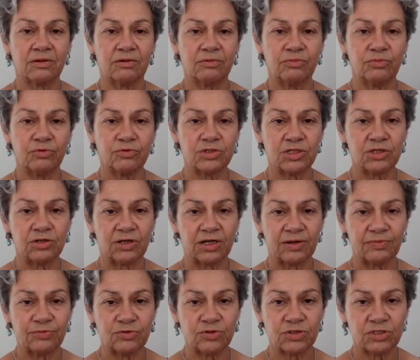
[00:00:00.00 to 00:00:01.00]
Posé dans
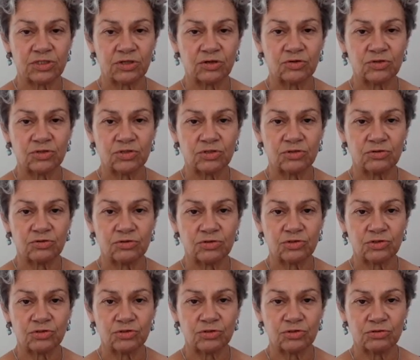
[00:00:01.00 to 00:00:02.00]
la puissance de
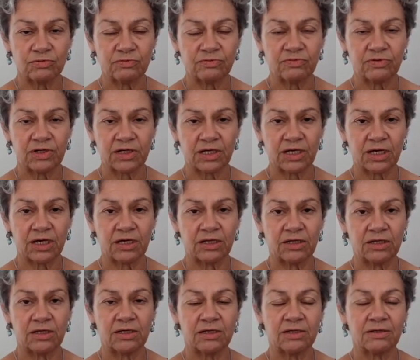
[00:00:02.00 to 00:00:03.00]
ce souffle
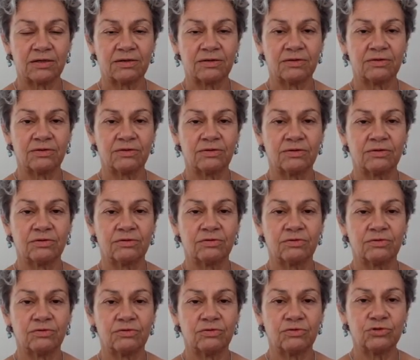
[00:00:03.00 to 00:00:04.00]
incarné,
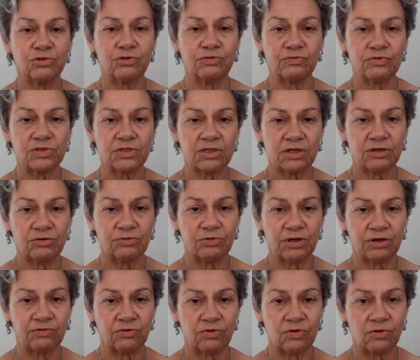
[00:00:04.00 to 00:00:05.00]
je vous salue
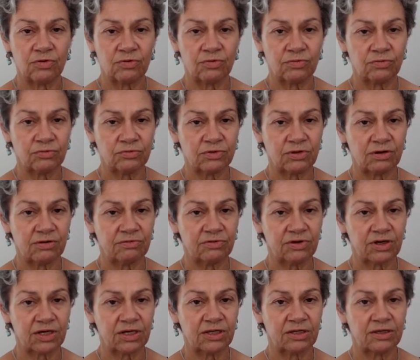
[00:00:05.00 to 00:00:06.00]
et vous rencontre en
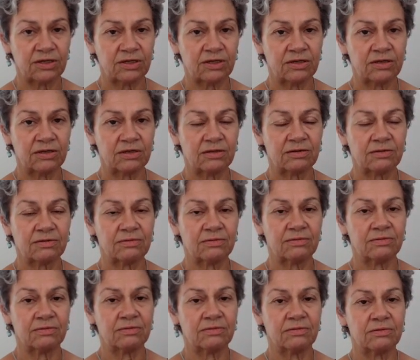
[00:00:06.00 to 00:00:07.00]
vérité
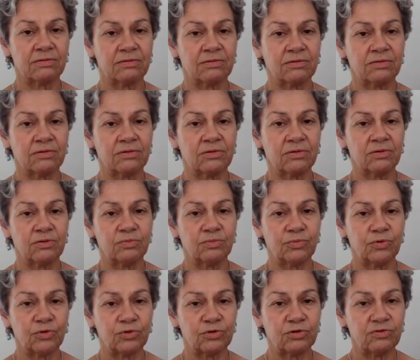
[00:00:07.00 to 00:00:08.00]

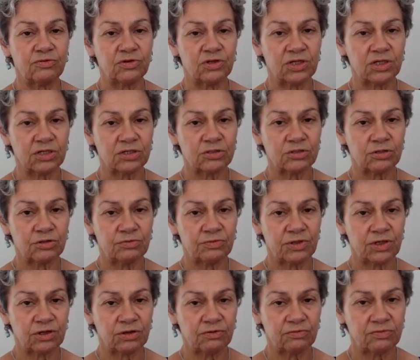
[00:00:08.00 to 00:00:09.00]
pour devenir
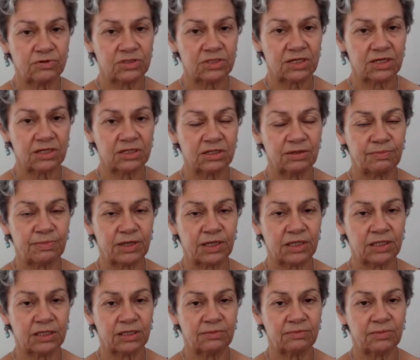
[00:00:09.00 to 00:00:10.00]
celui que vous êtes
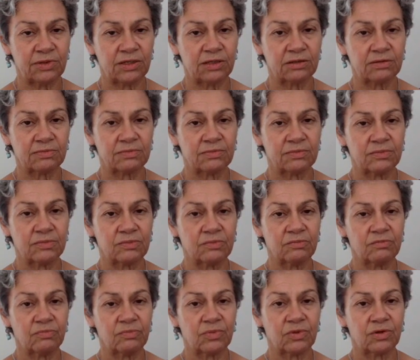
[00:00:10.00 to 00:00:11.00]
bien aimé
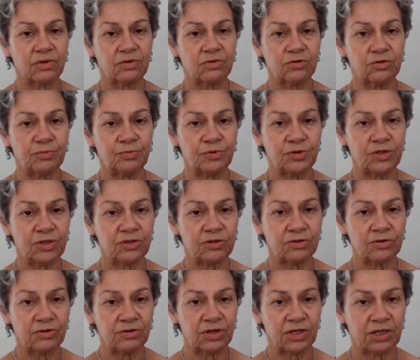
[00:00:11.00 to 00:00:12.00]
depuis des
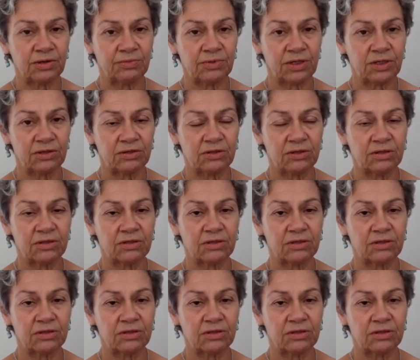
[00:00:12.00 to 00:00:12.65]
temps illimités.